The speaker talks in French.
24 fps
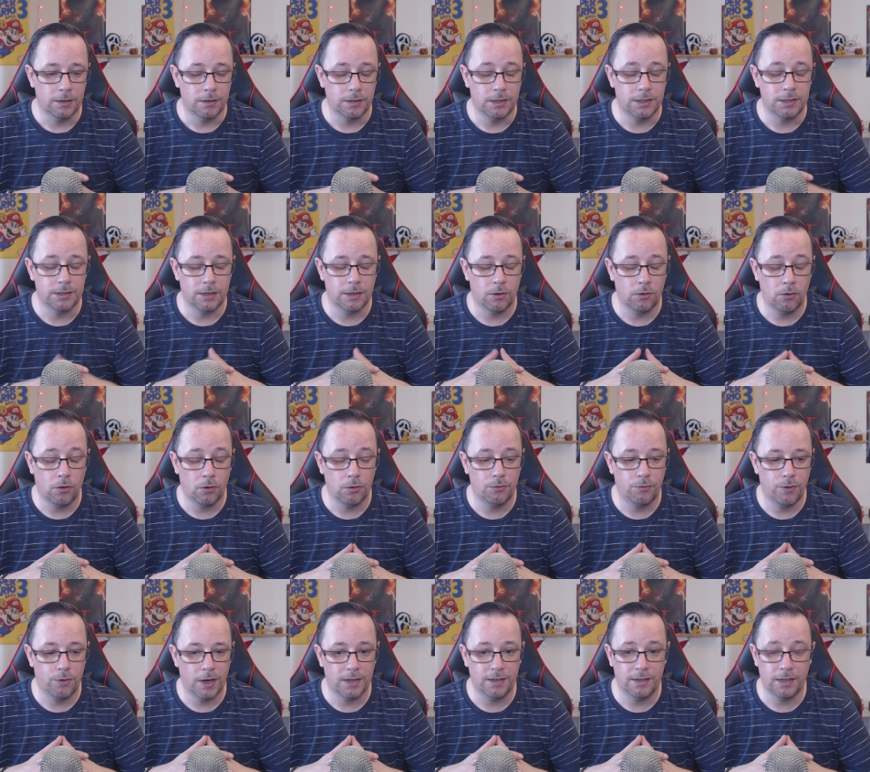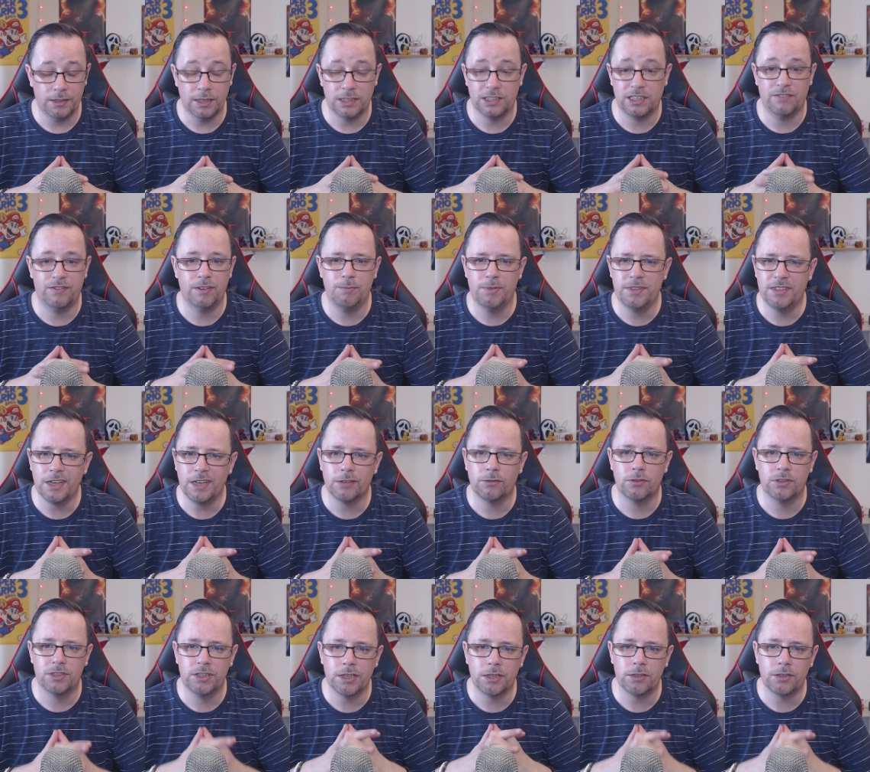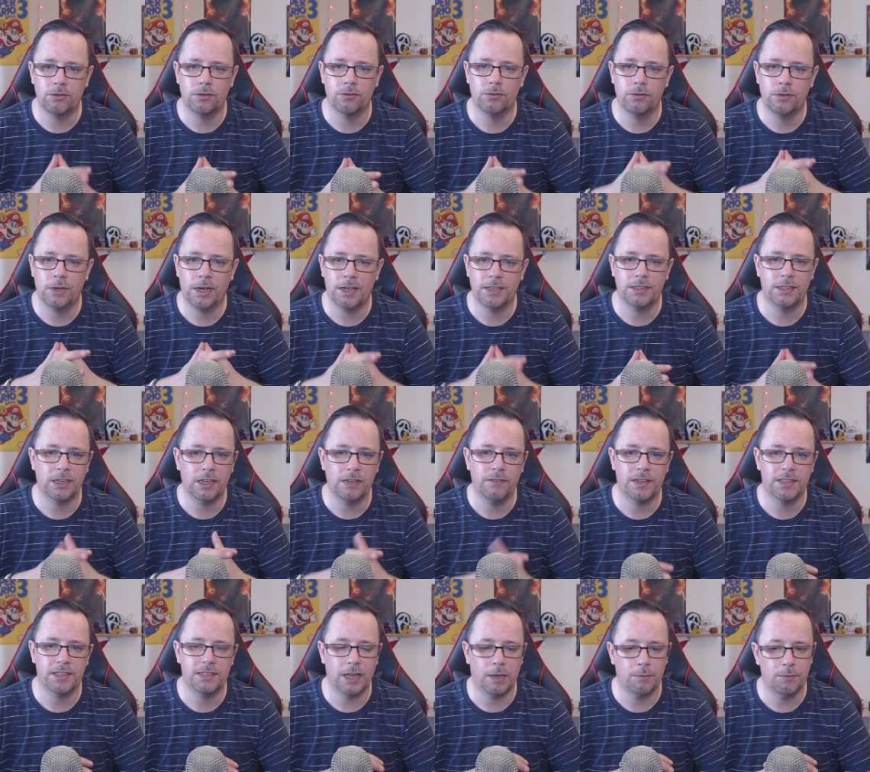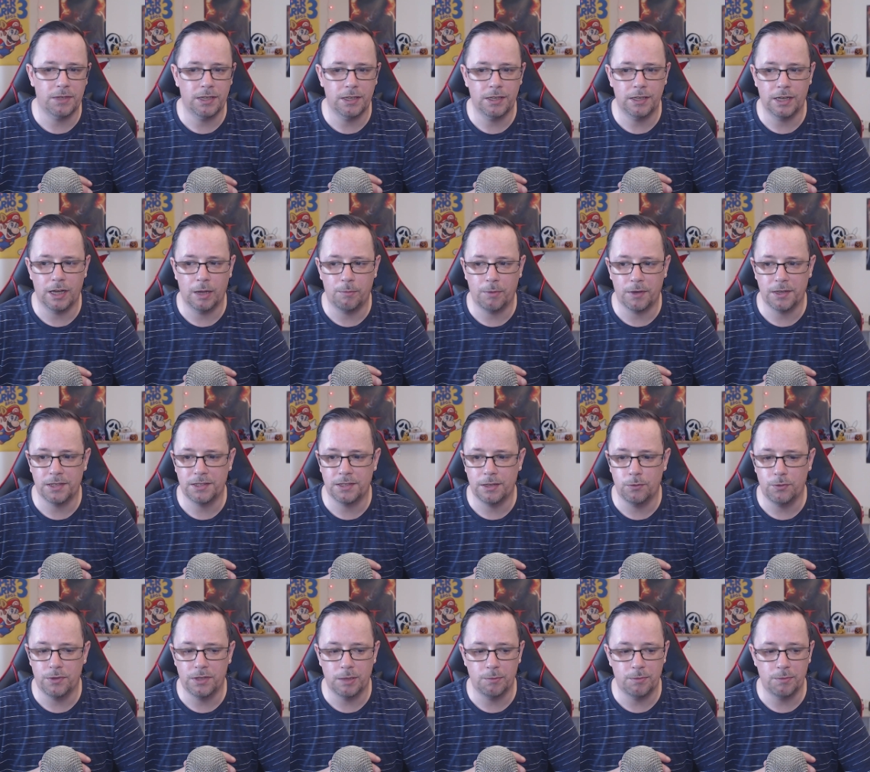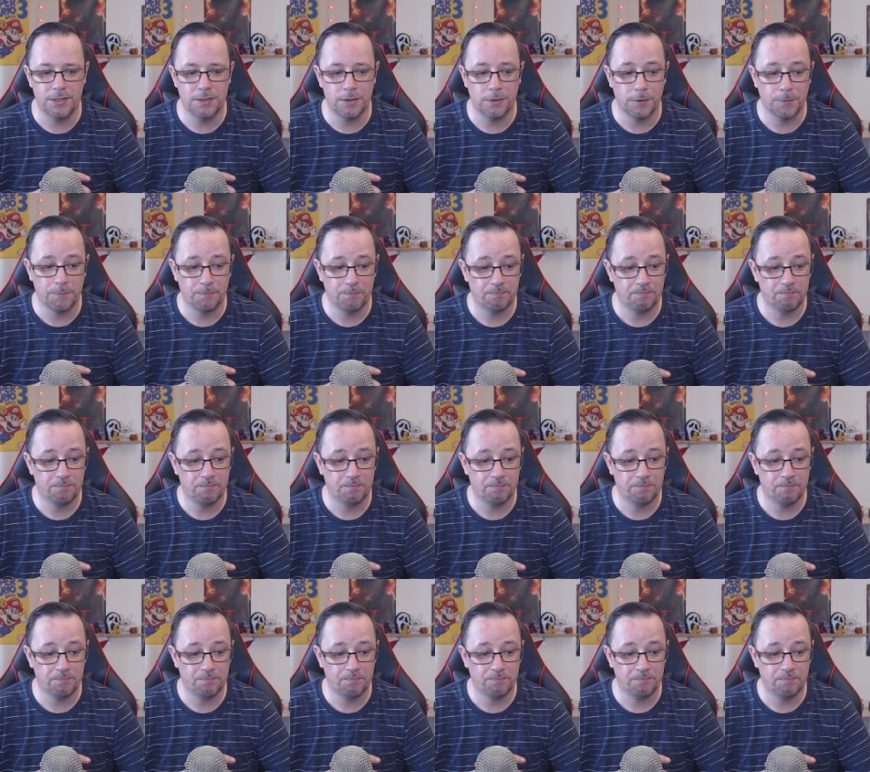qui sera encore une fois la dernière. Ça fait bizarre de dire que la série va se terminer après ces 8 épisodes,